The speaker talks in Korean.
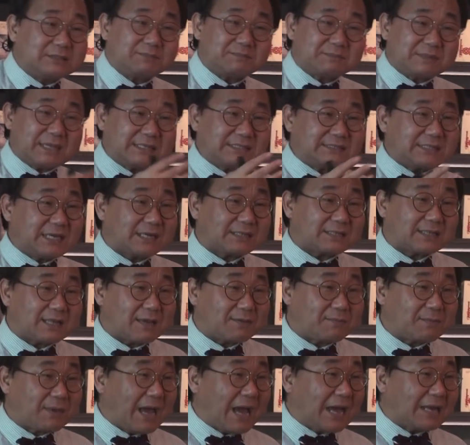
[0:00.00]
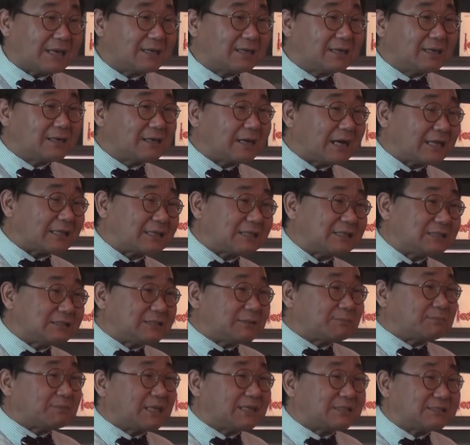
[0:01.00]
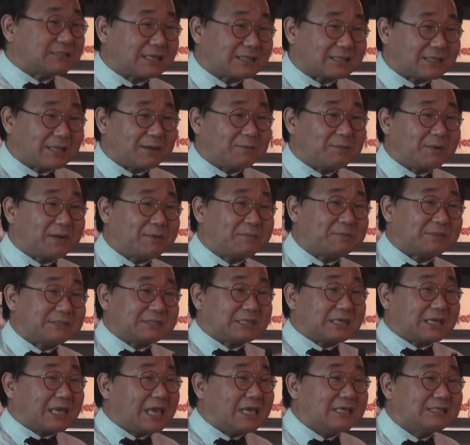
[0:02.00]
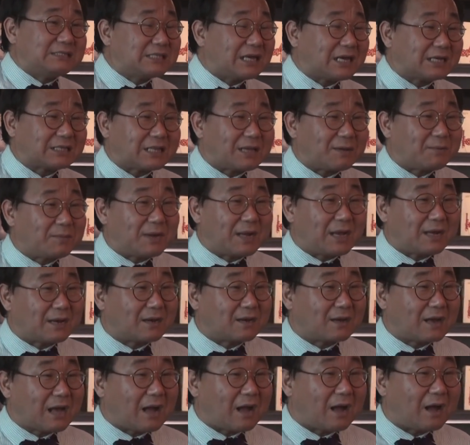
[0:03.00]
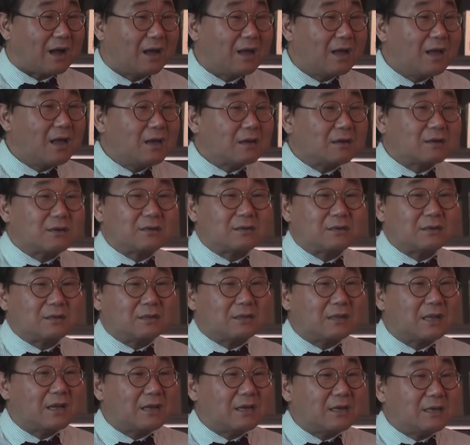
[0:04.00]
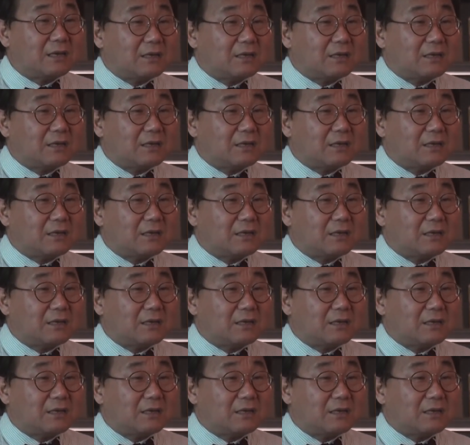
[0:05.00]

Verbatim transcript: 집단 상담이 아닌 것 같은 집단 상담을 하면서 개인 상담을 하는가? 그거는